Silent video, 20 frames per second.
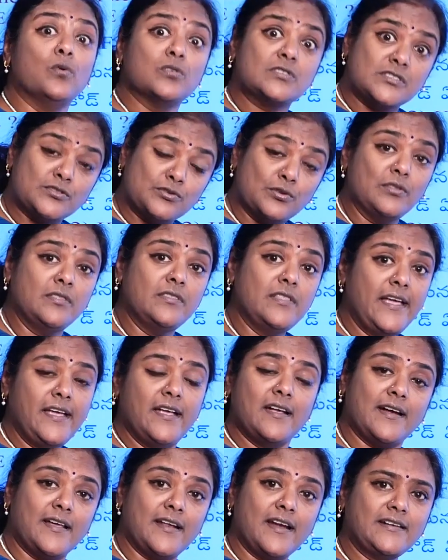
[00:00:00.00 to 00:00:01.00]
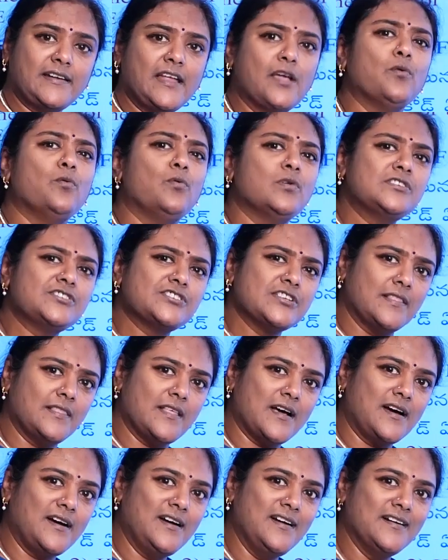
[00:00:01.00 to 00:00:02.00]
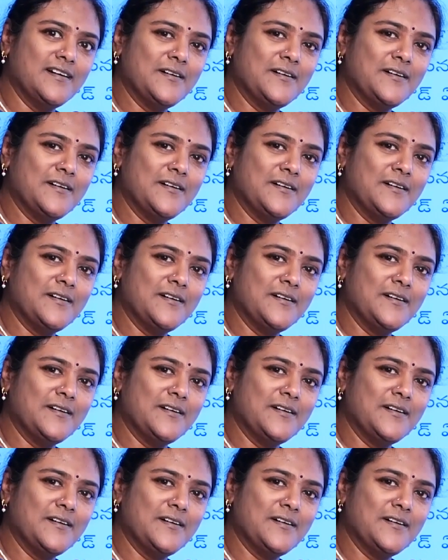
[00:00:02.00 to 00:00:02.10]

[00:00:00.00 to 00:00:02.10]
వస్తుంది కరెక్టే వచ్చిందా